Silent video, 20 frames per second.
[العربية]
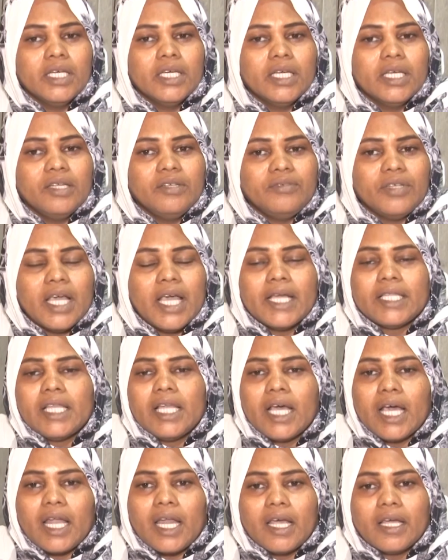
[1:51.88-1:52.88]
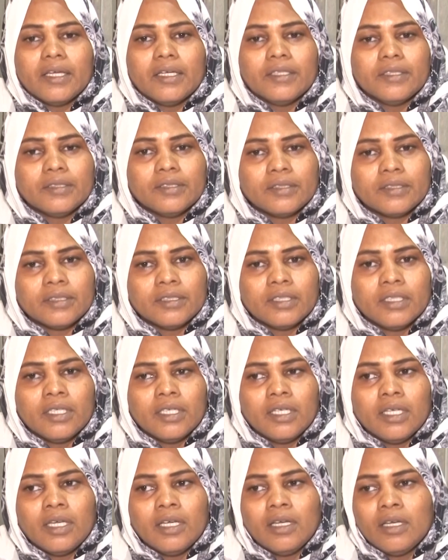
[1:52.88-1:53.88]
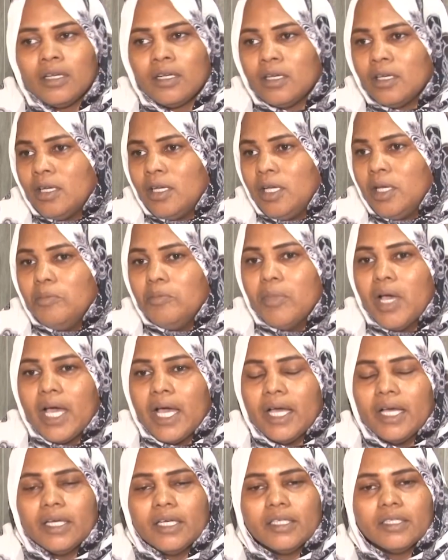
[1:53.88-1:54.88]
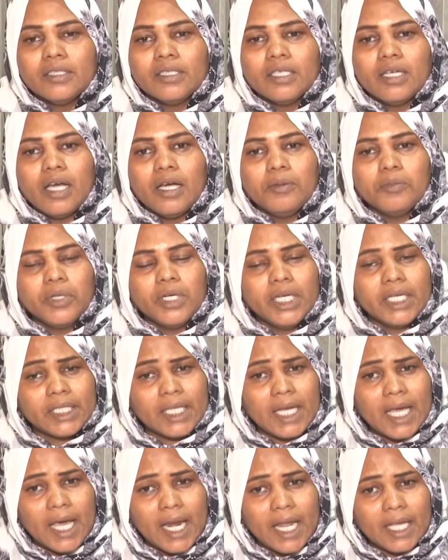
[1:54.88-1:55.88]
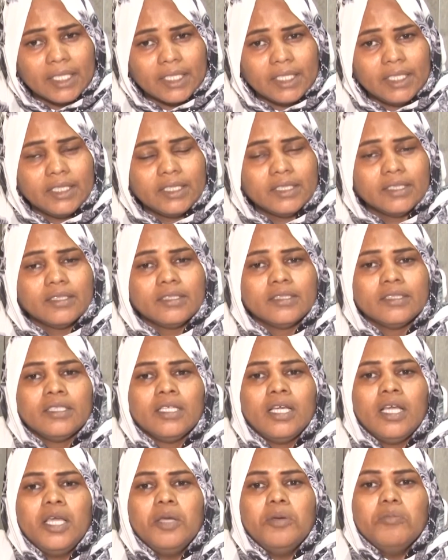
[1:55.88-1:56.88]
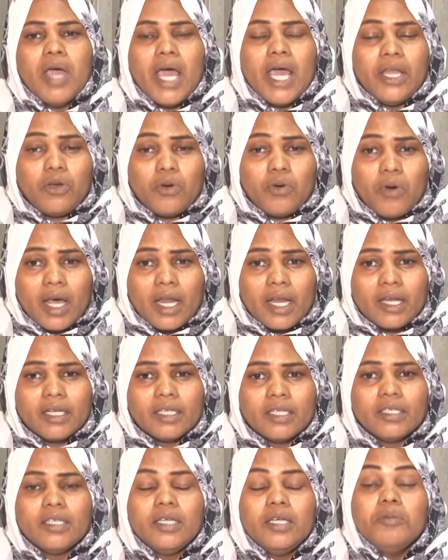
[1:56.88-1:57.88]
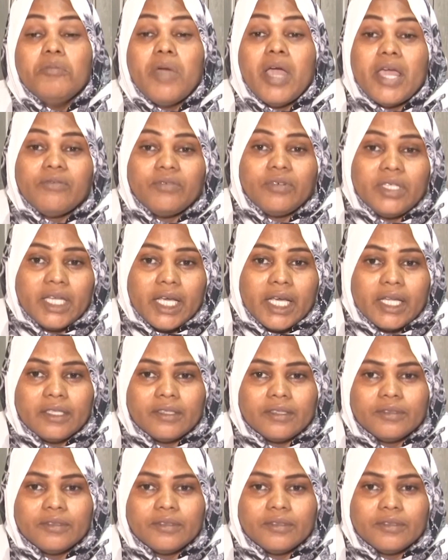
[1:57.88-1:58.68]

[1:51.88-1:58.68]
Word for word: الفئات الأخرى إما محيط الحراطين إما الكور إما يفلا